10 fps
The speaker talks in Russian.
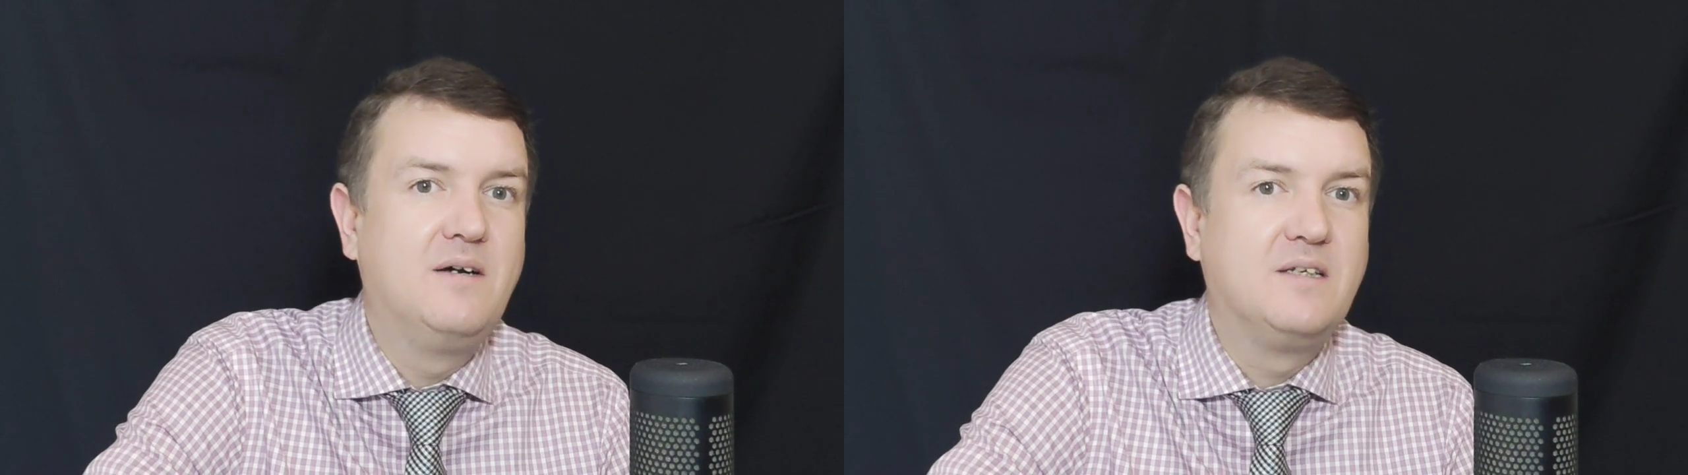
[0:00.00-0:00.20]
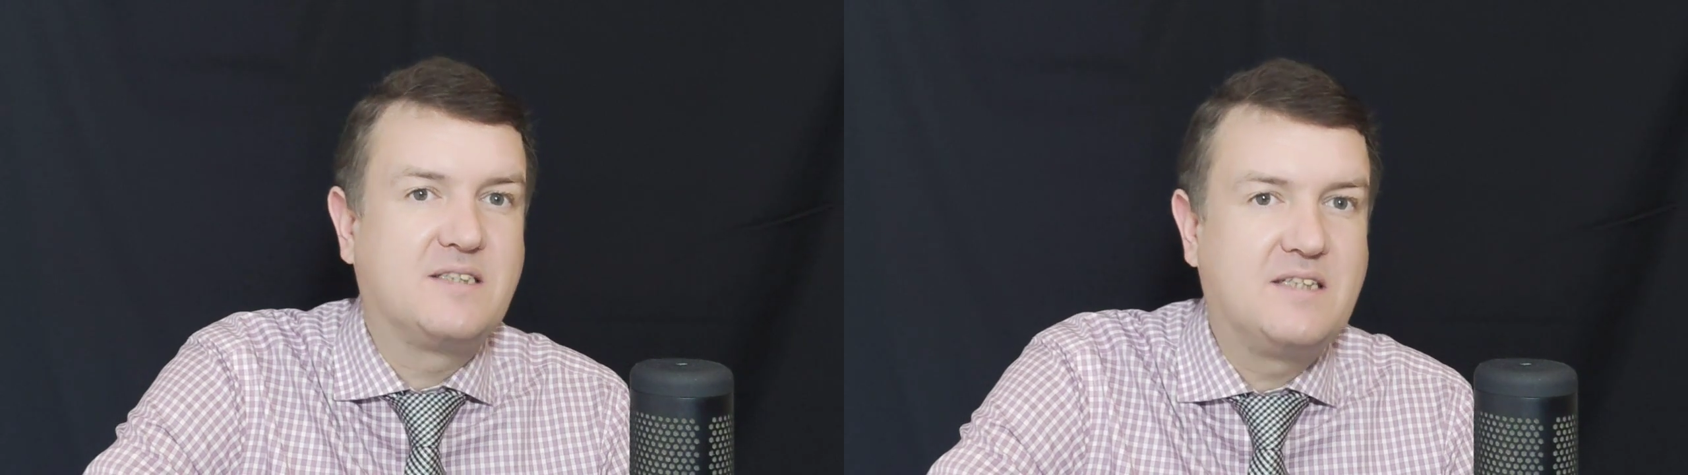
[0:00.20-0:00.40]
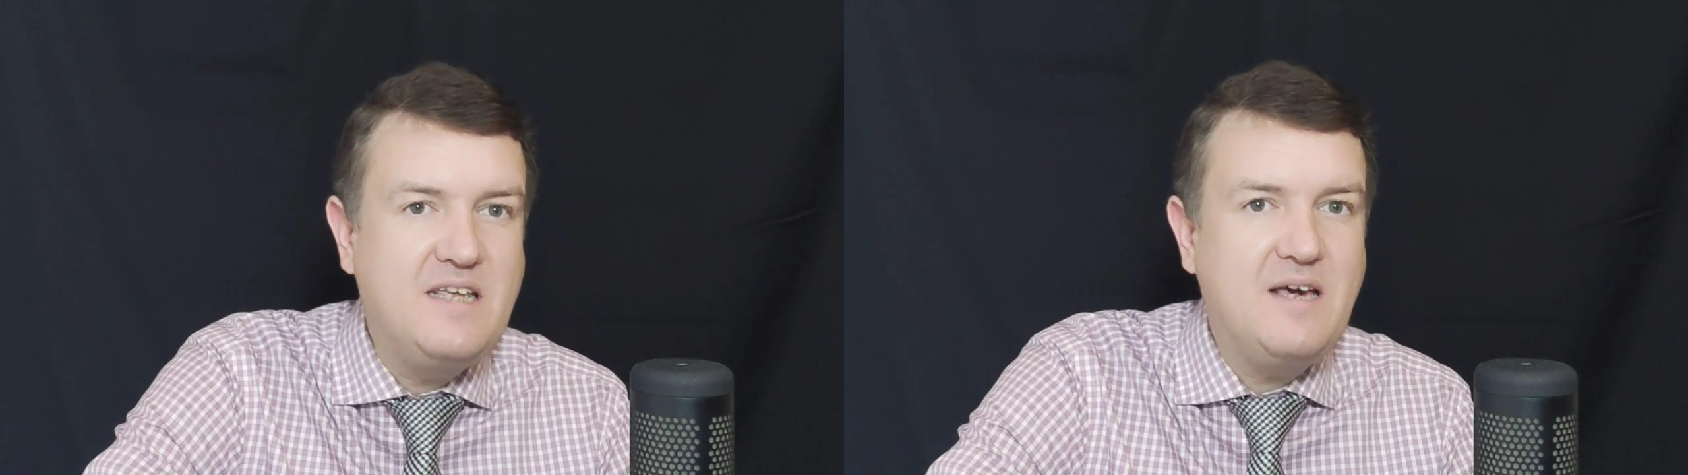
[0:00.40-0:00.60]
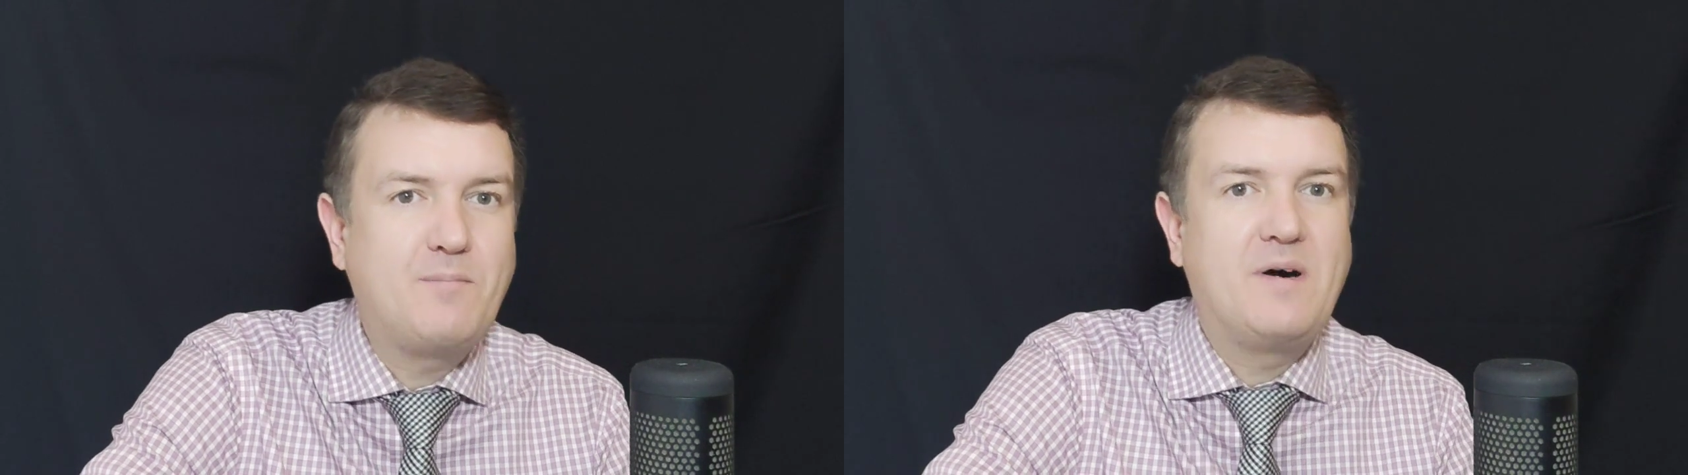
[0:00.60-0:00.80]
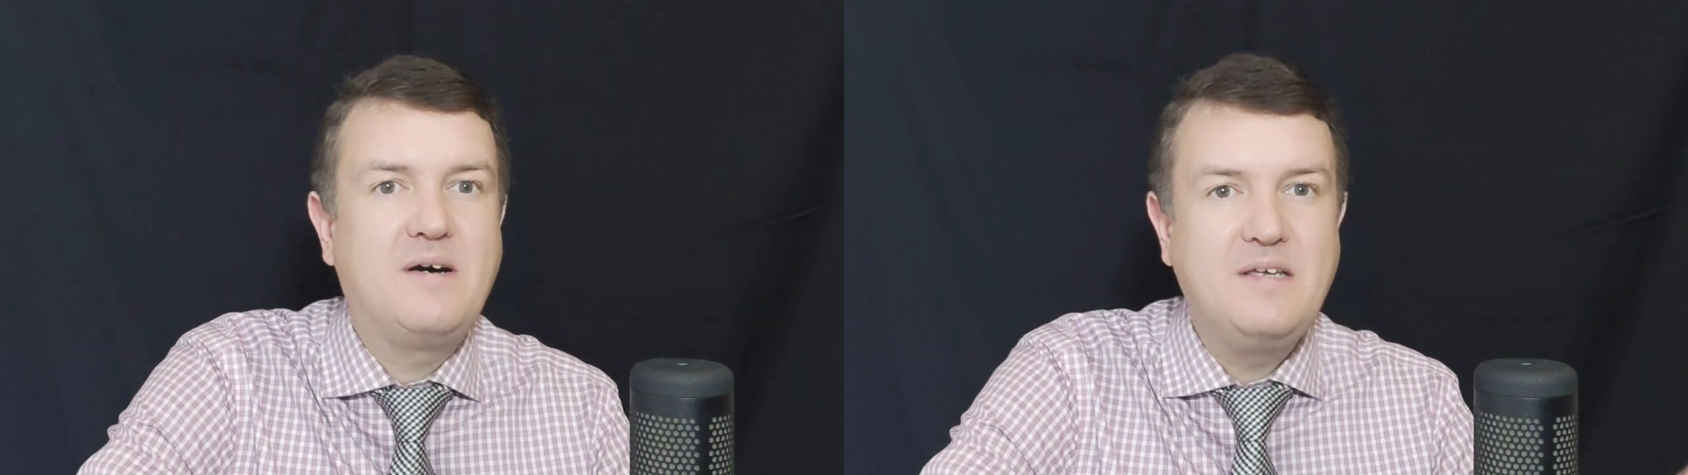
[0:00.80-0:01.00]

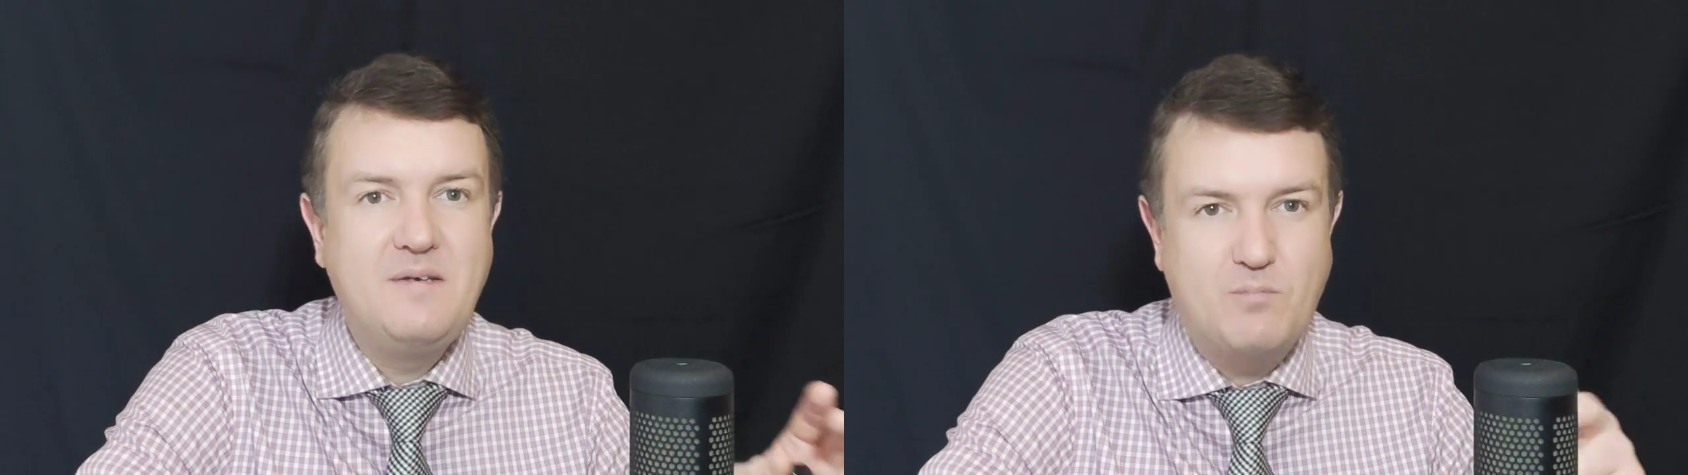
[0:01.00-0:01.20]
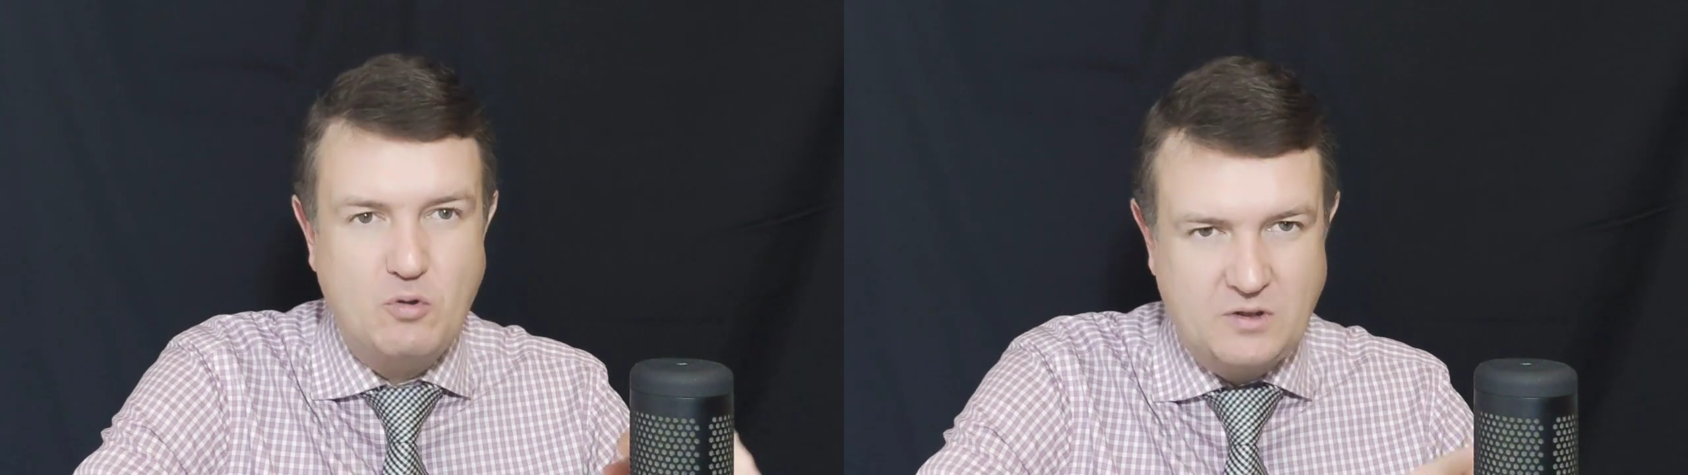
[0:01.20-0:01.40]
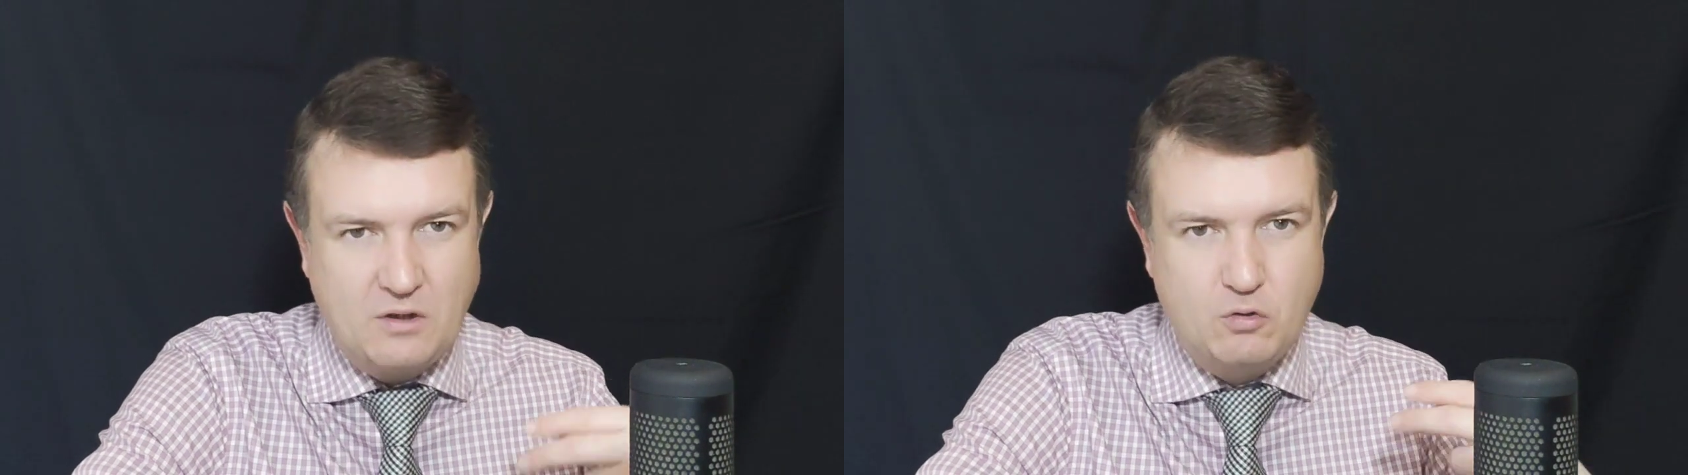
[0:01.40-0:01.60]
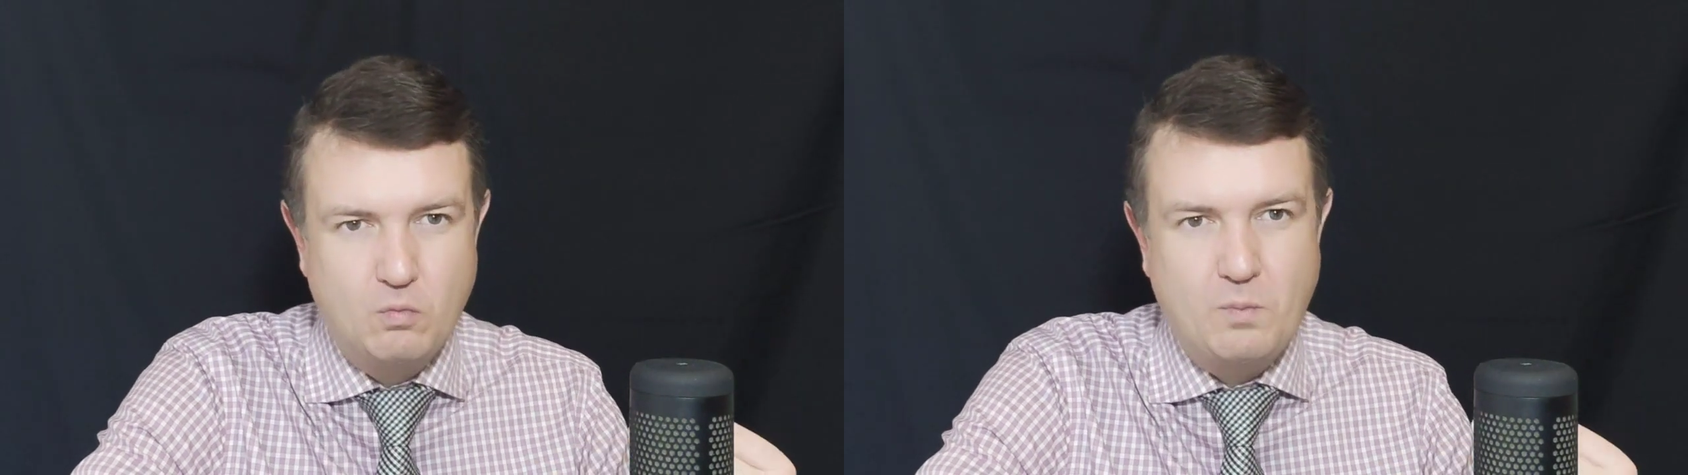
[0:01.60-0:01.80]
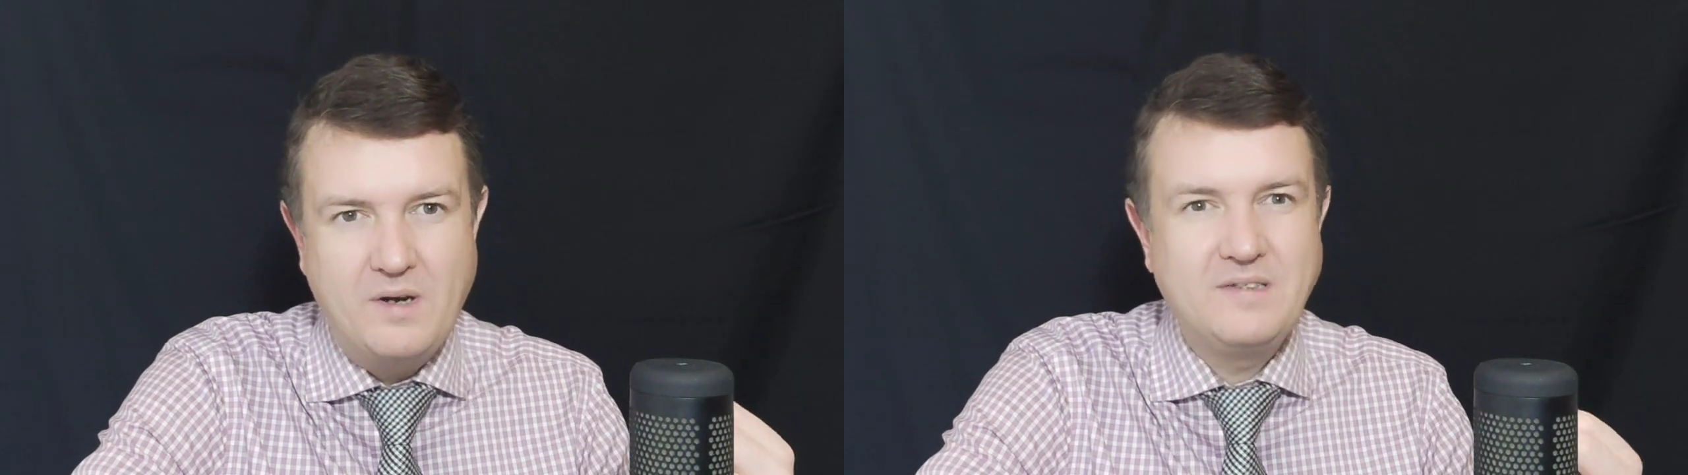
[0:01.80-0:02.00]
слепо и просто тупо,